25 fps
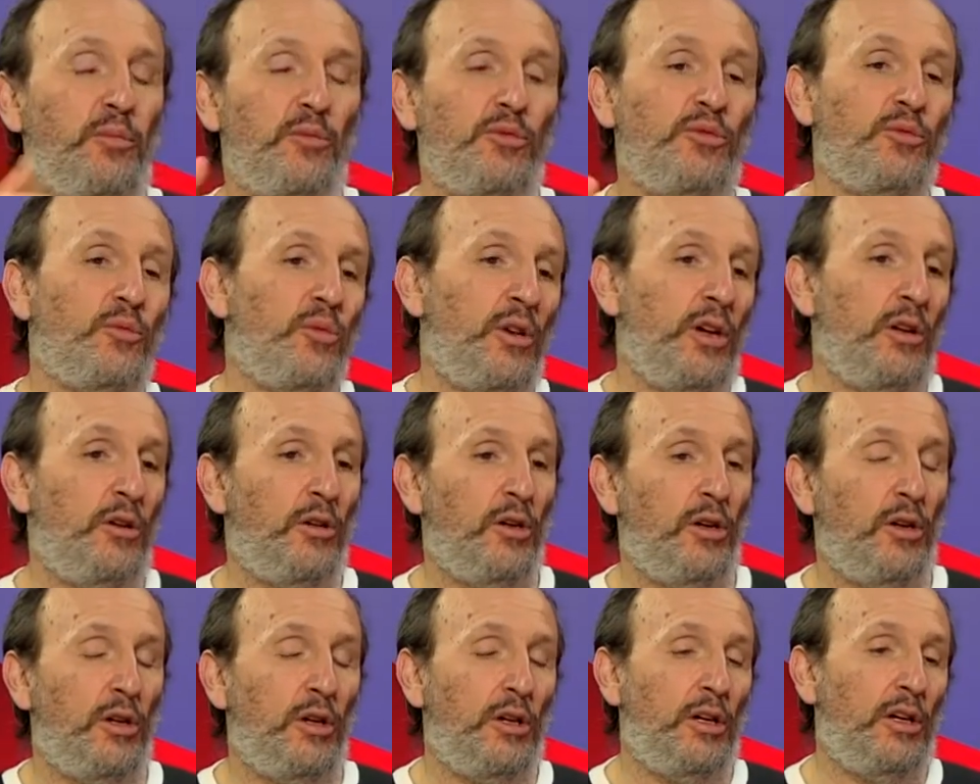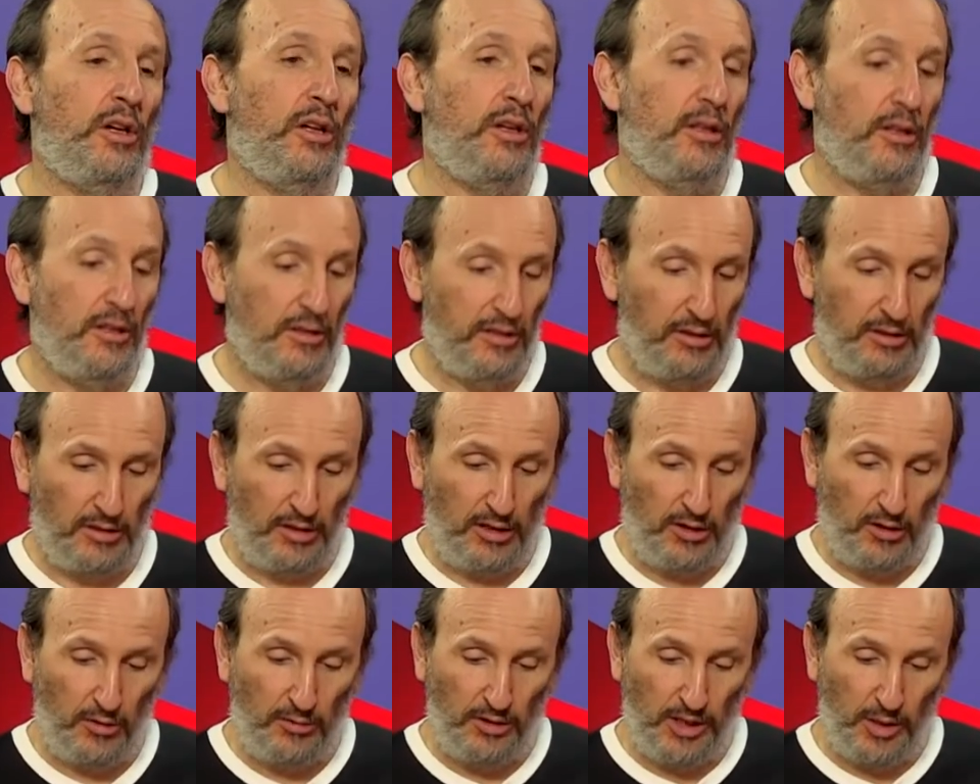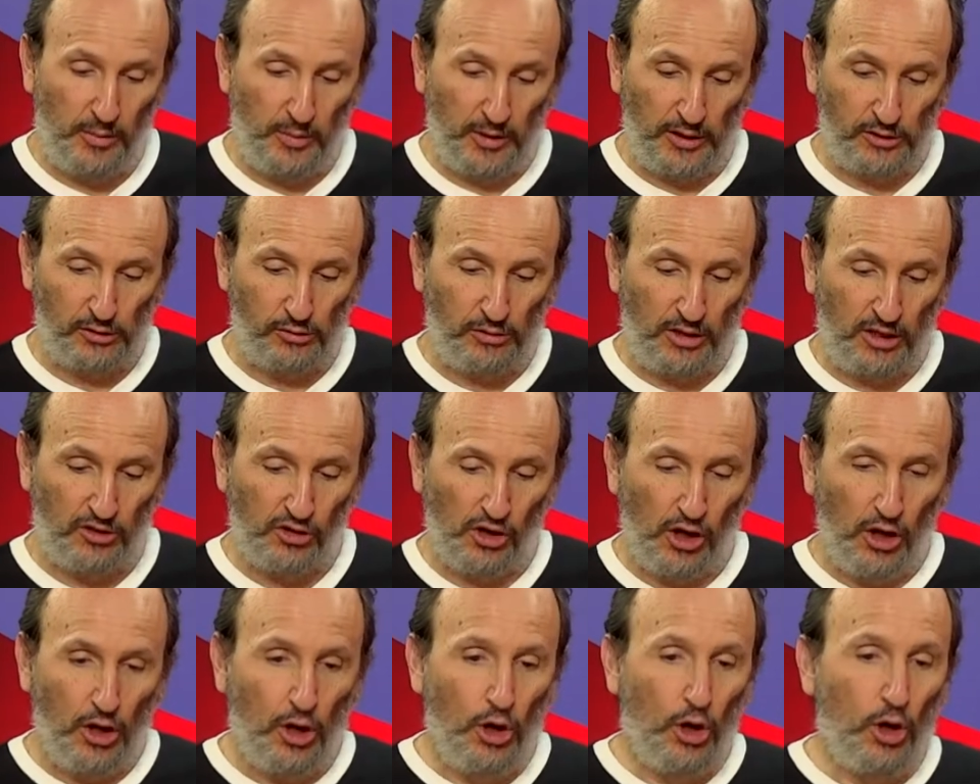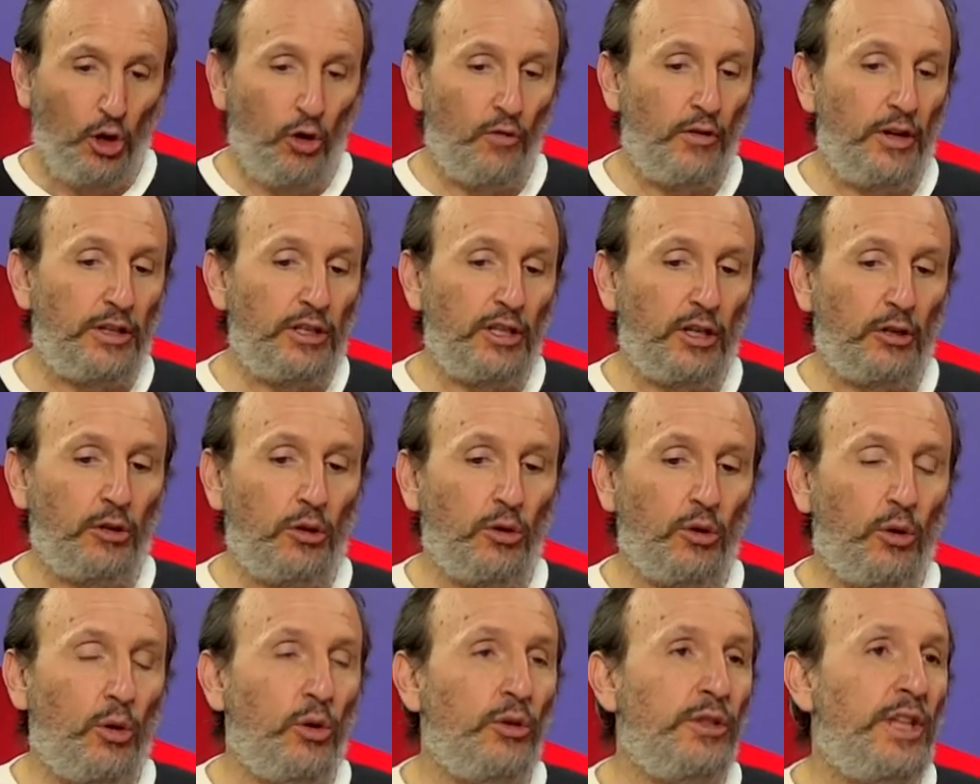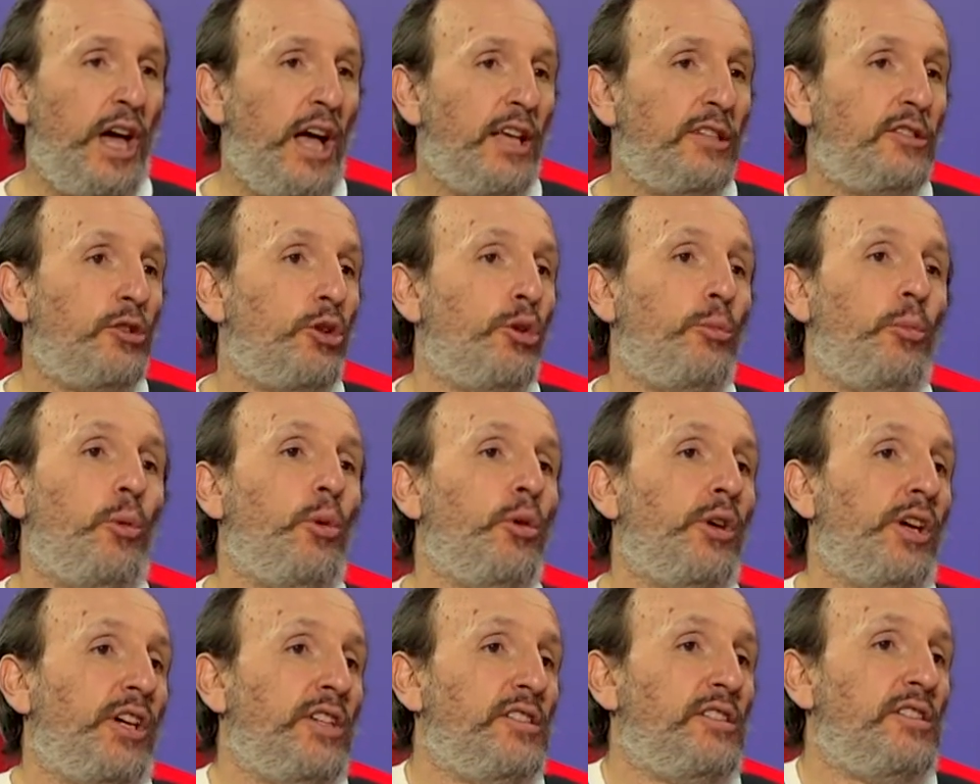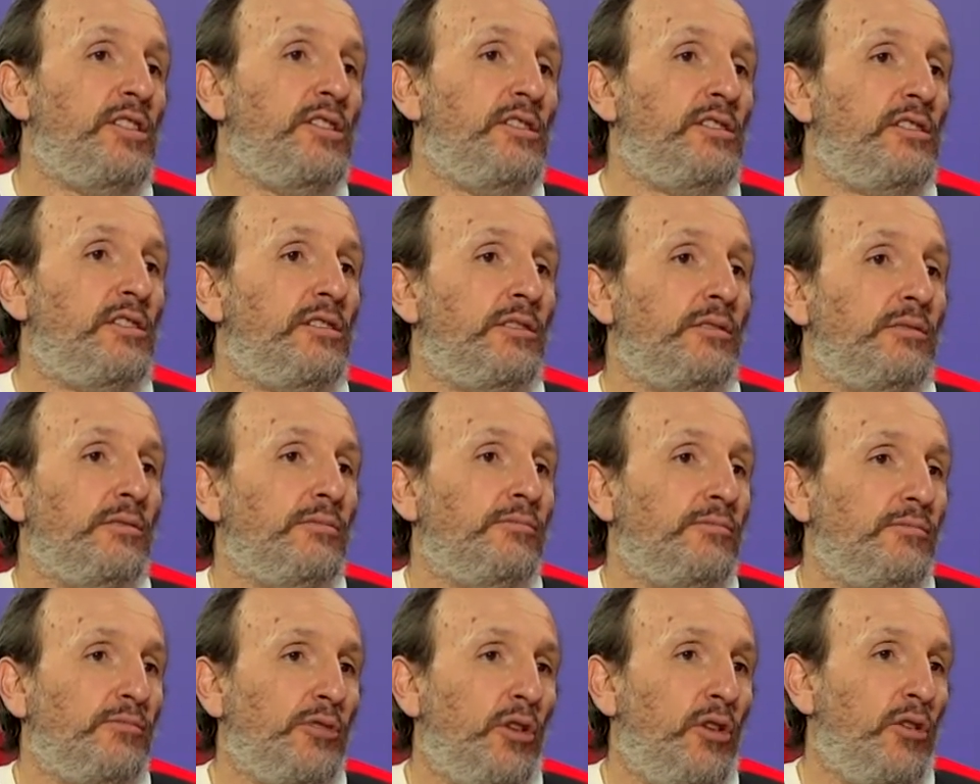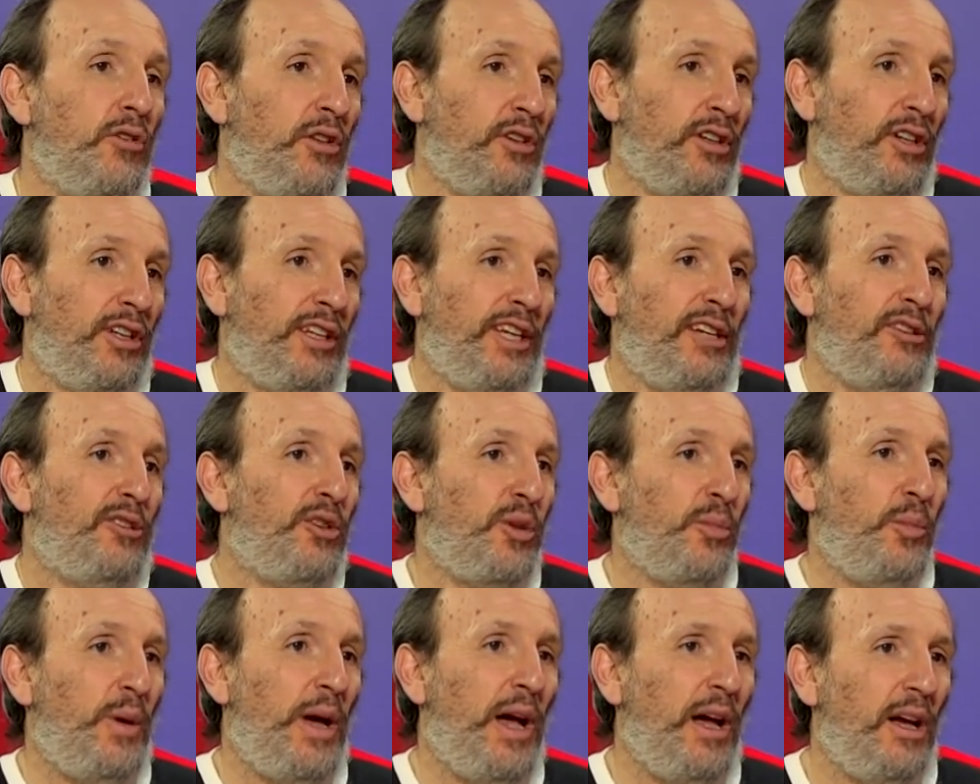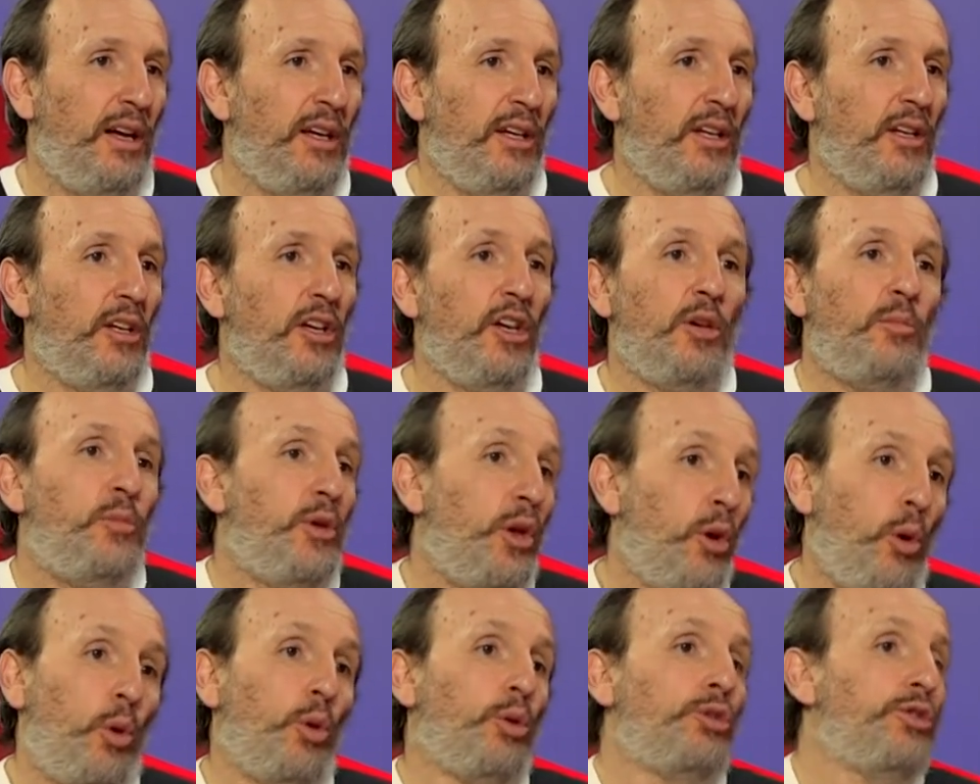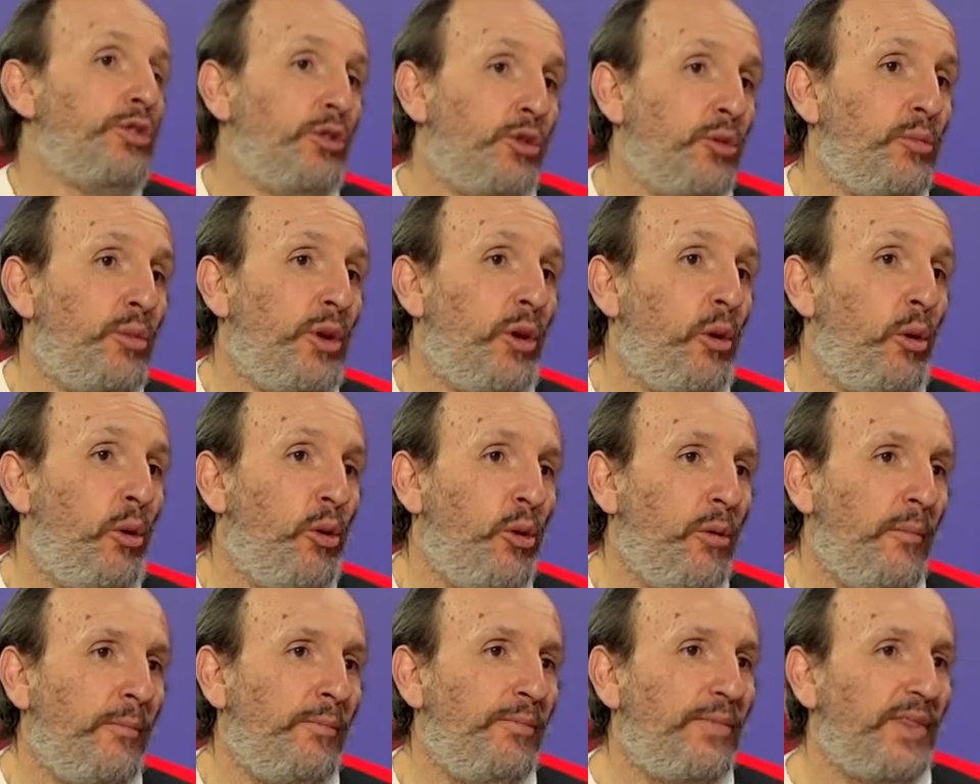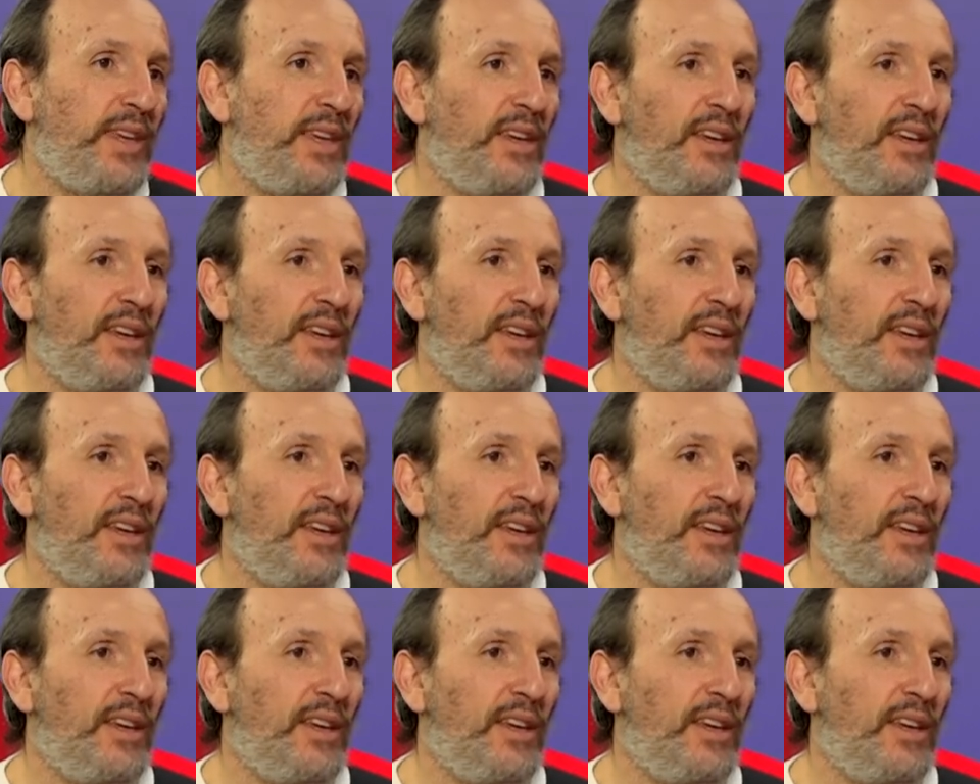plus ou moins à, à un des personnages. On va dire que Renard, c'est le progressiste, mm. quelque part, et Blaireau, c'est le blaireau.